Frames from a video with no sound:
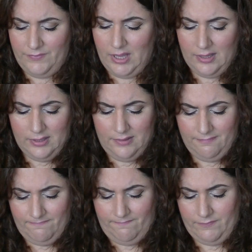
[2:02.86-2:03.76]
Yani
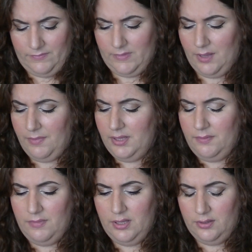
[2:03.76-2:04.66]

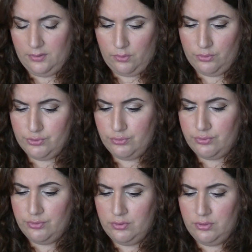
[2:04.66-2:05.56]
eminim iyidir, hoştur.